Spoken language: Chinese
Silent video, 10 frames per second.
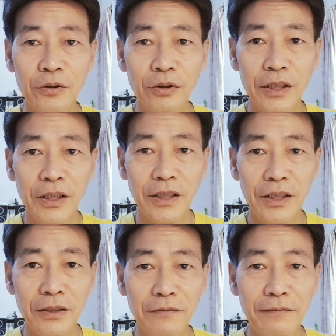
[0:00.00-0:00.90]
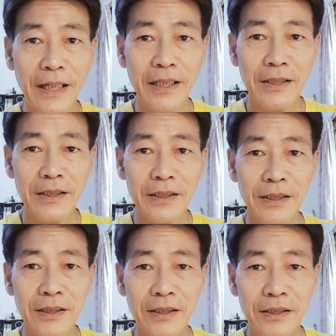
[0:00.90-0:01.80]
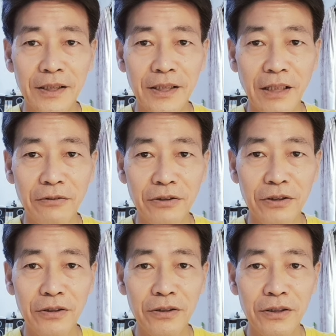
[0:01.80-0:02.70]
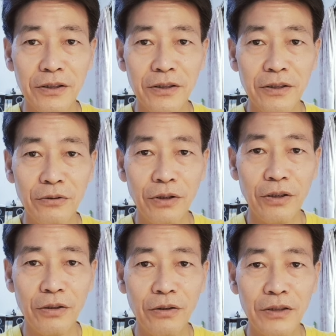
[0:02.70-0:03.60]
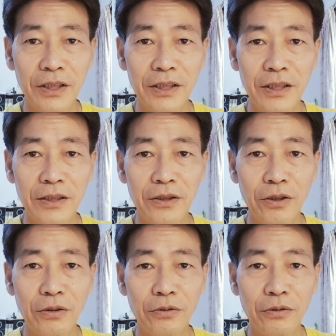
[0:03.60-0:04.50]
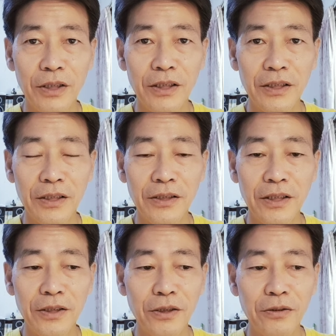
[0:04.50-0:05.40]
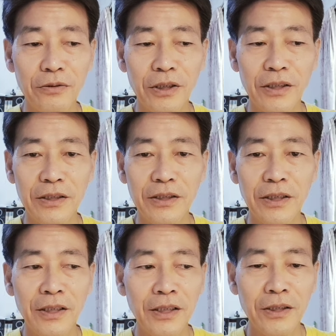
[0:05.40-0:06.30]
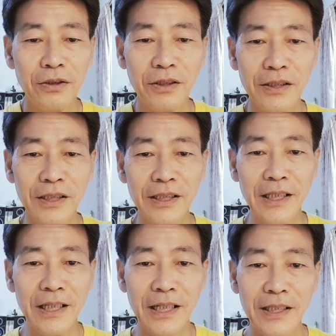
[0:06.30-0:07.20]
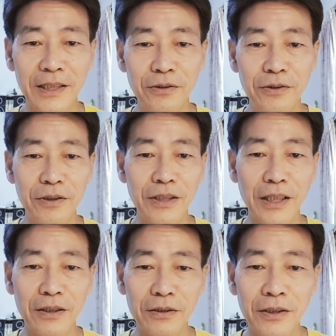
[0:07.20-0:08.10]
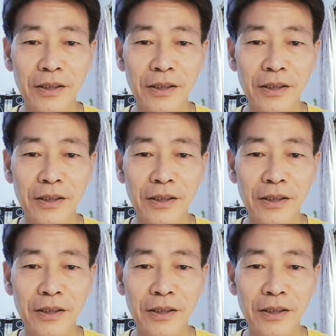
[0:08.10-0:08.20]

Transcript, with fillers: 对于你的法及导师，越有恭敬心，就越能得成就。所以抽到这张卡，也就是要